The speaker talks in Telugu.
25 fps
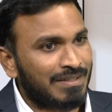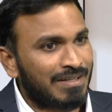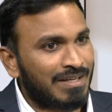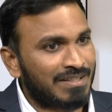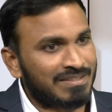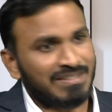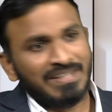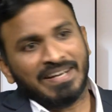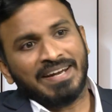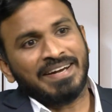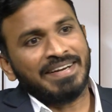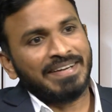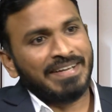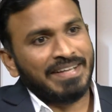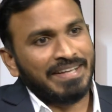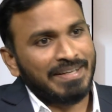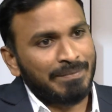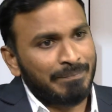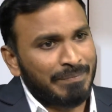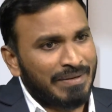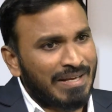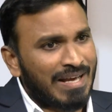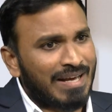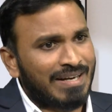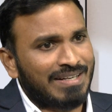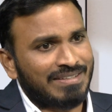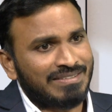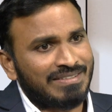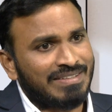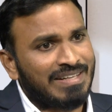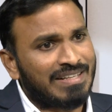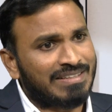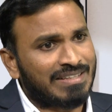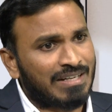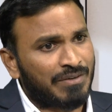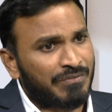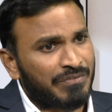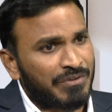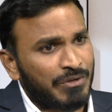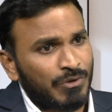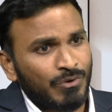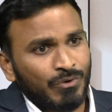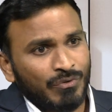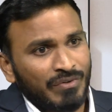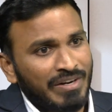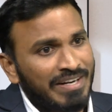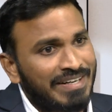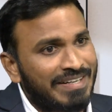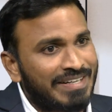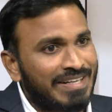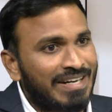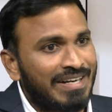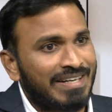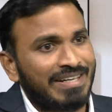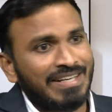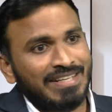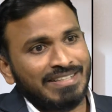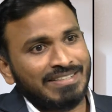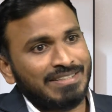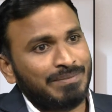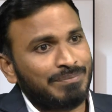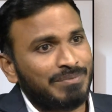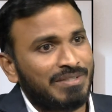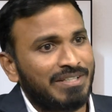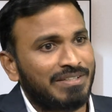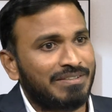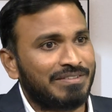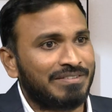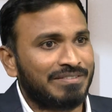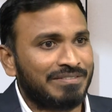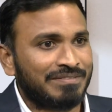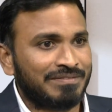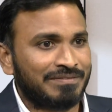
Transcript: అసలు ఏంటి బీఆర్ఎస్ నేతల వ్యూహం ఏంటి అంటే ఏం చెప్తారు